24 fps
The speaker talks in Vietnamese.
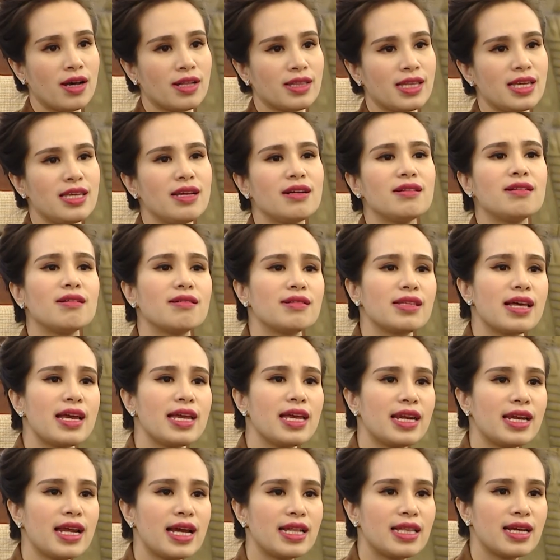Thế nhưng thực tế
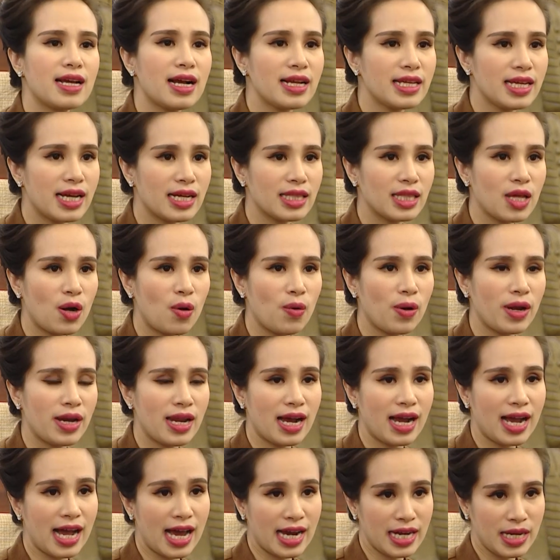hiện nay thì các nhà thầu lại đang
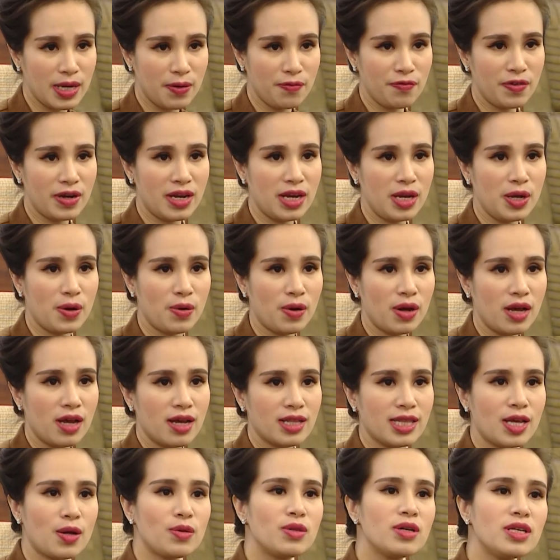khan hiếm vật liệu.
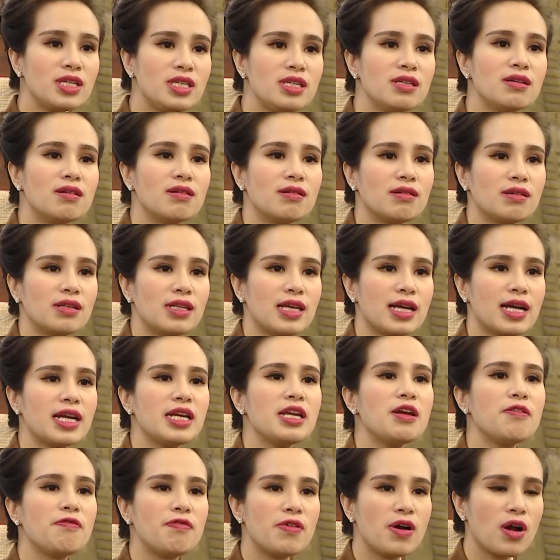Theo thứ trưởng thì các
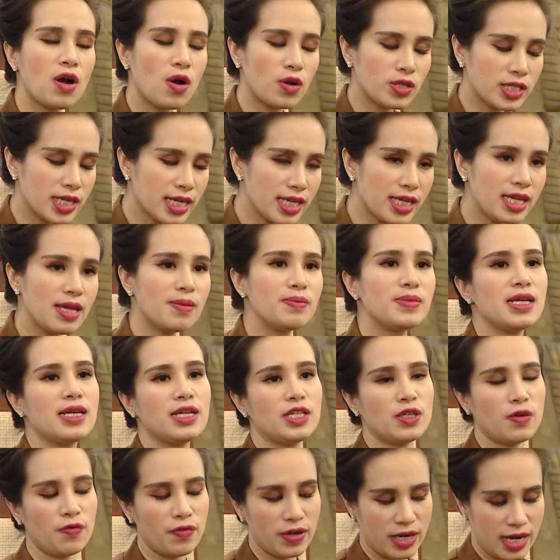địa phương có trách nhiệm gì
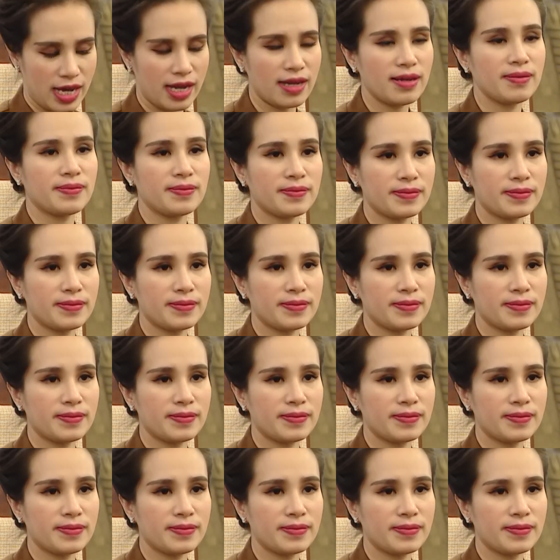trong việc này?